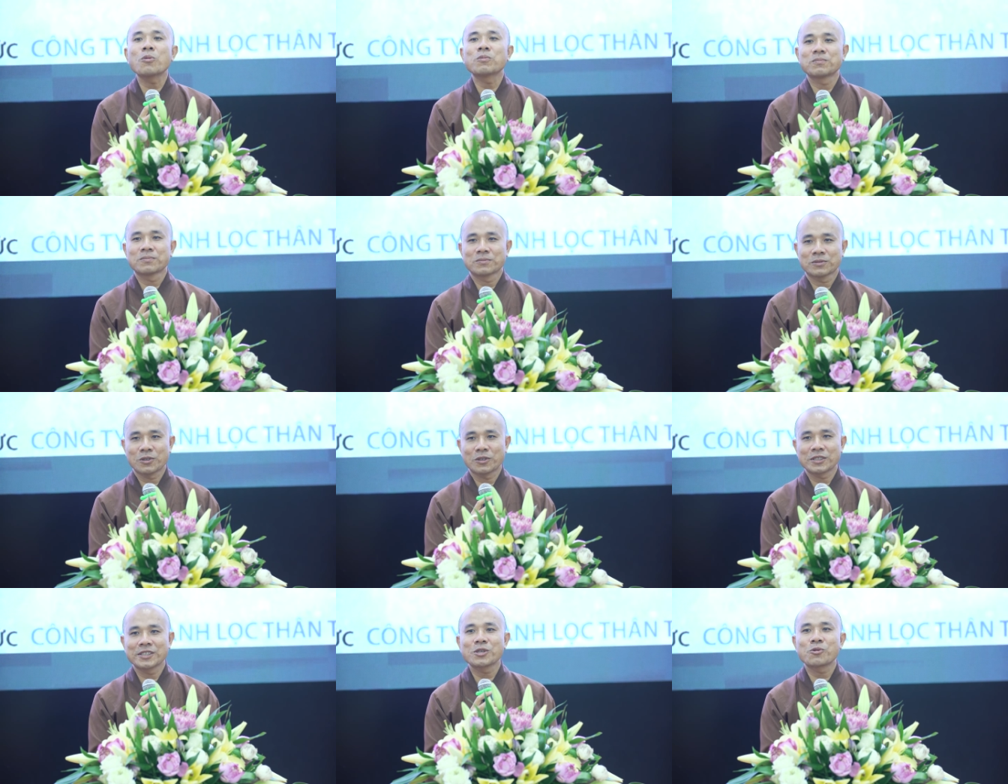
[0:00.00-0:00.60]
tốt
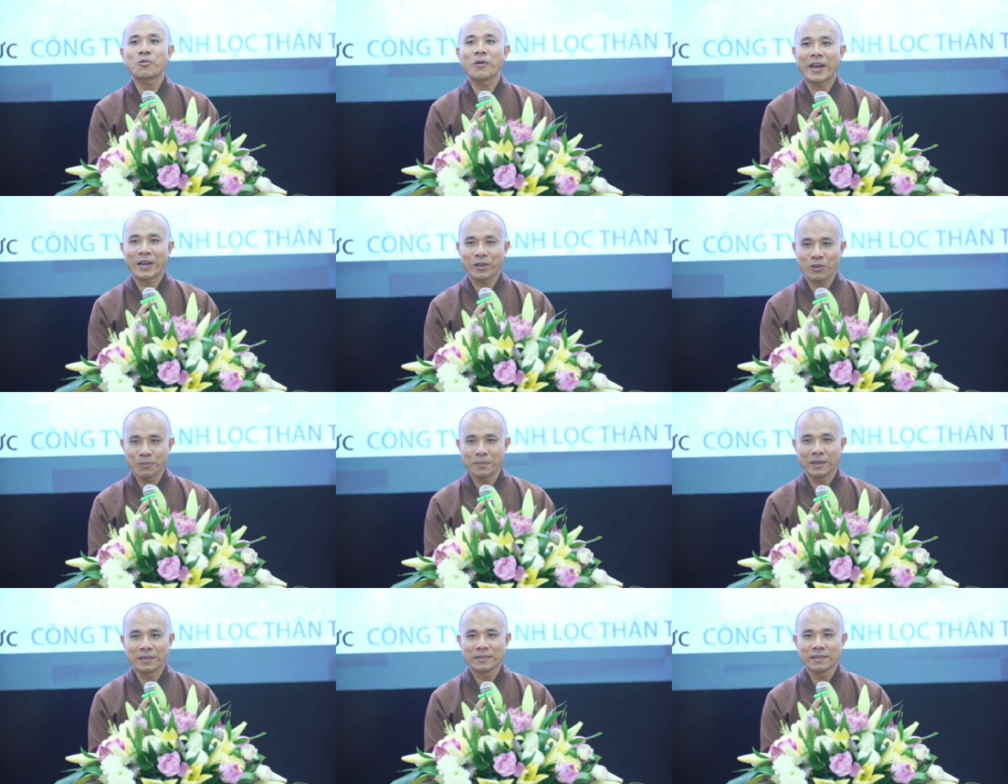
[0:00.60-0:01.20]
cho sức khỏe
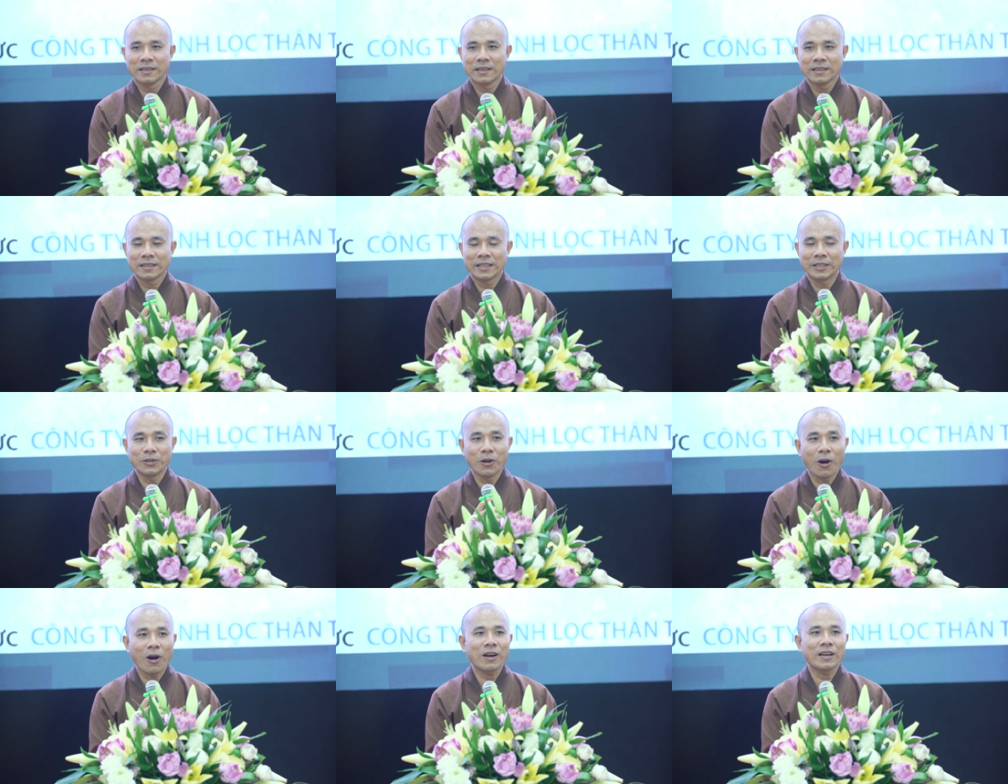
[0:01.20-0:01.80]
của mình
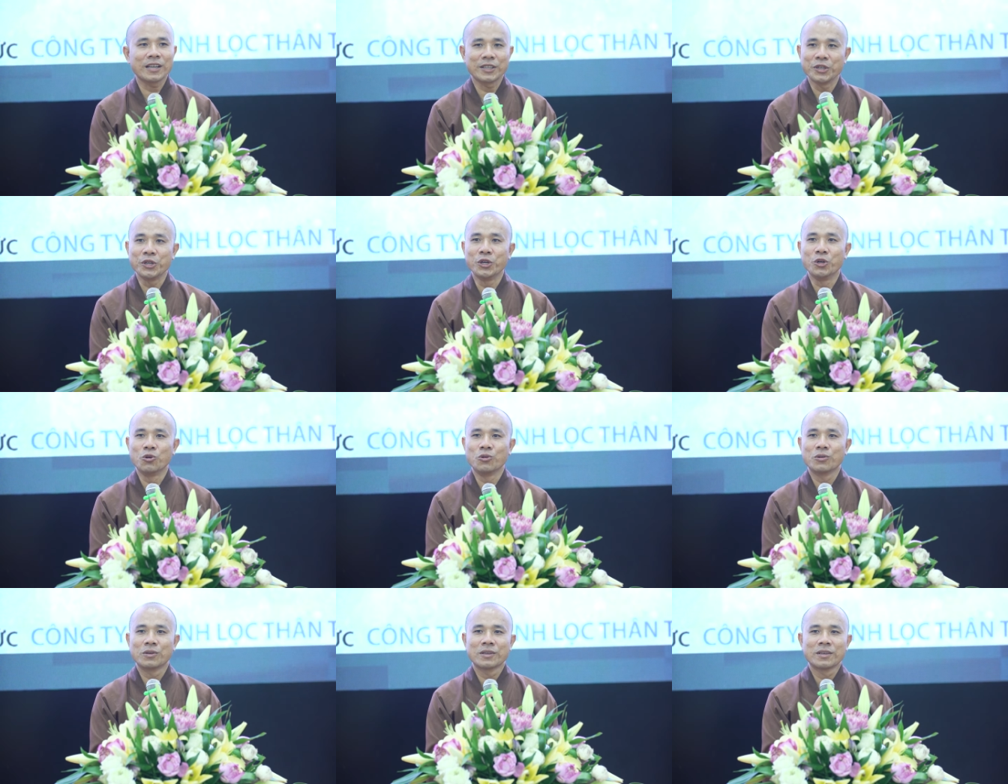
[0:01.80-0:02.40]
thì đó là
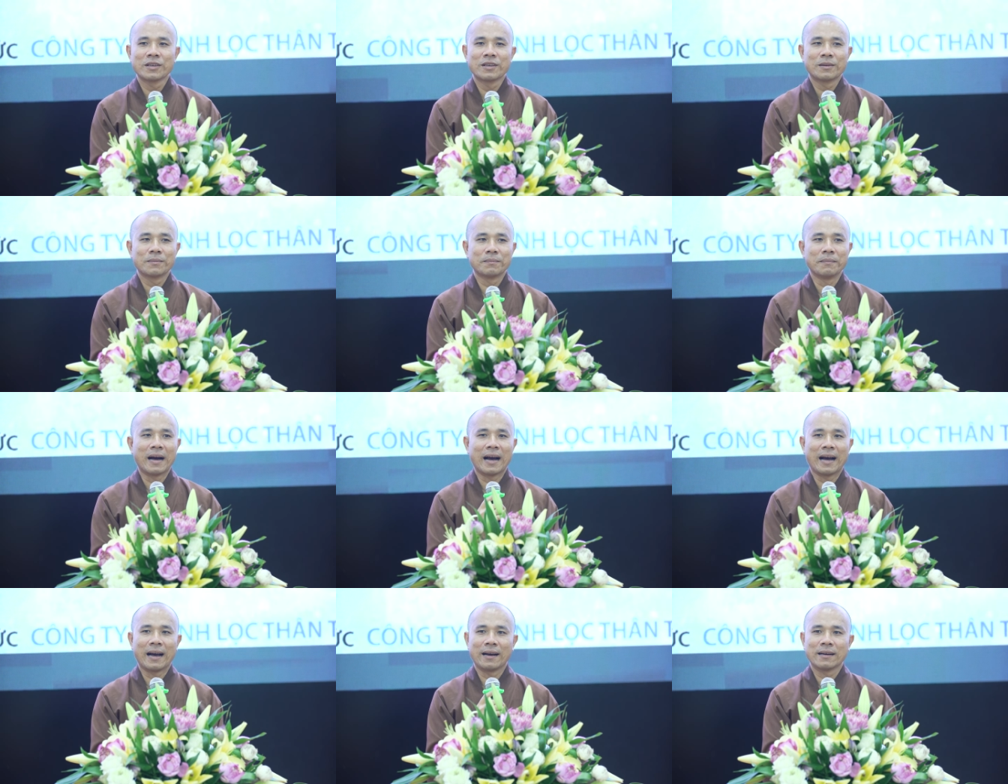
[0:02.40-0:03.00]
điều
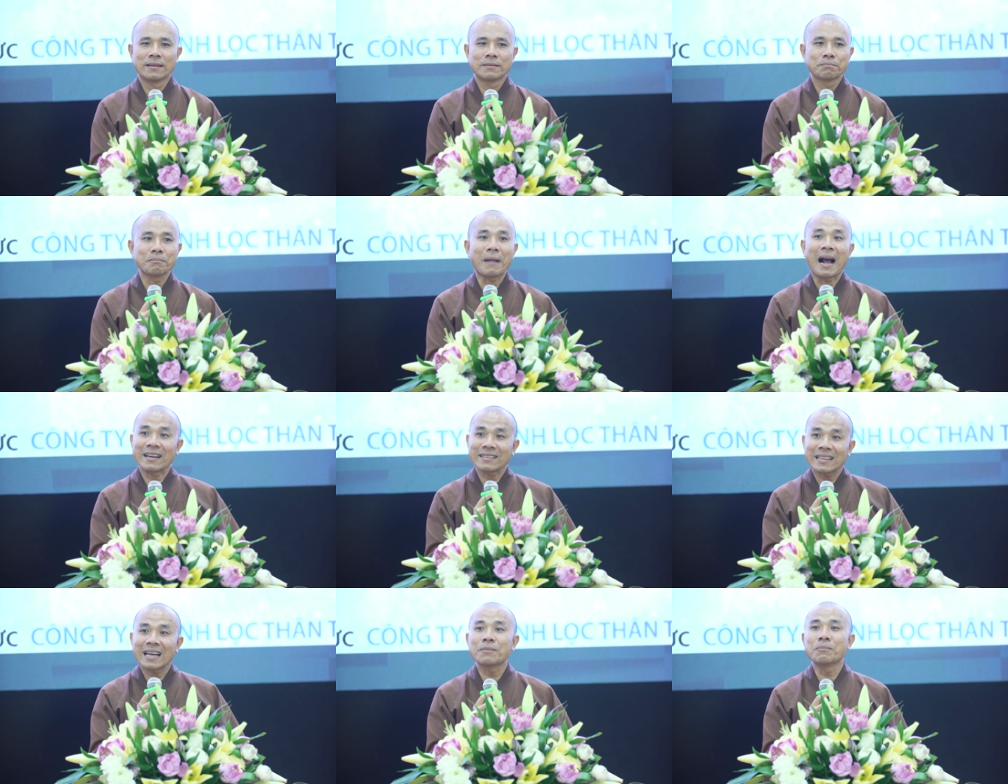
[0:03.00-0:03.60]
mà
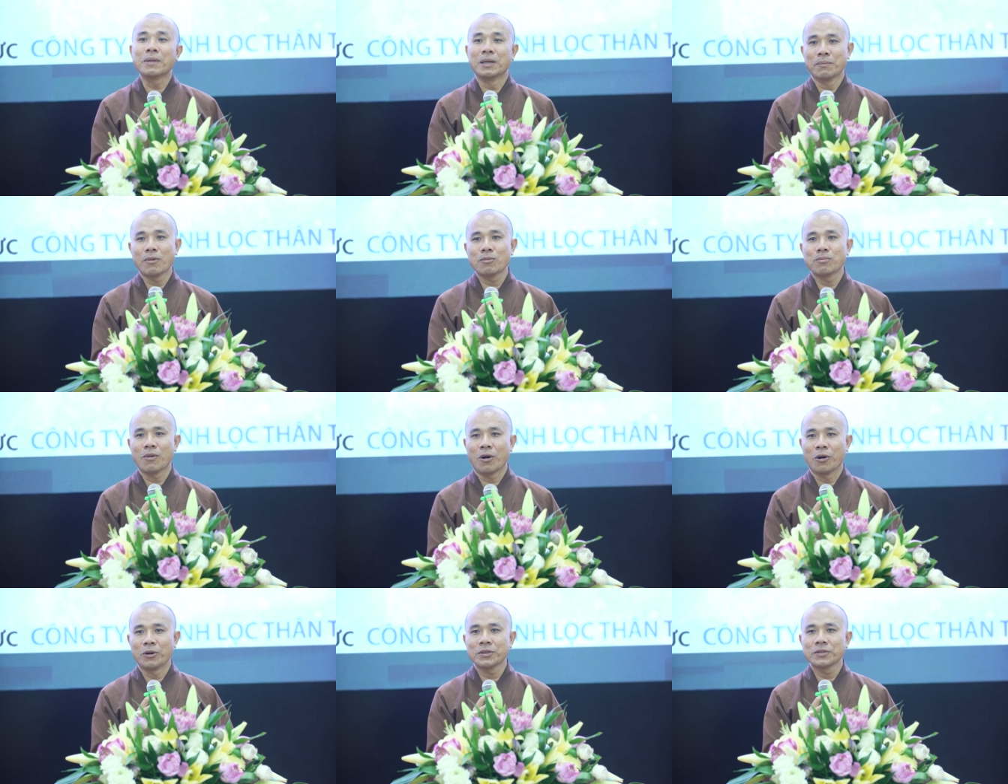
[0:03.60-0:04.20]
bản thân mình
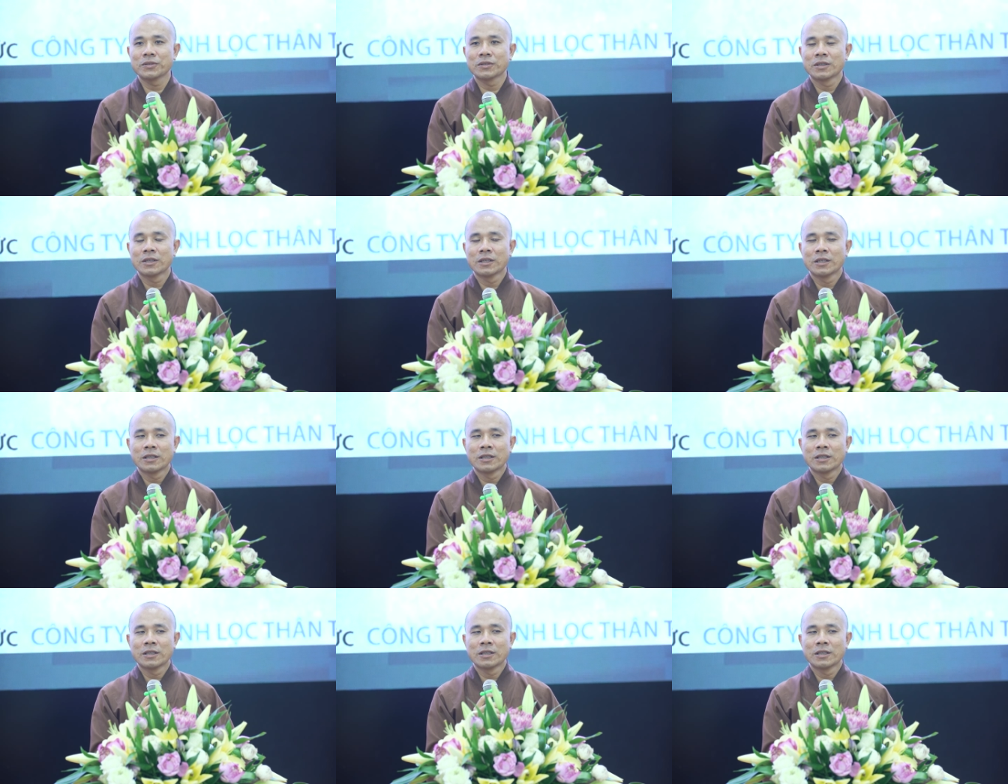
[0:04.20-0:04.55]
mong mỏi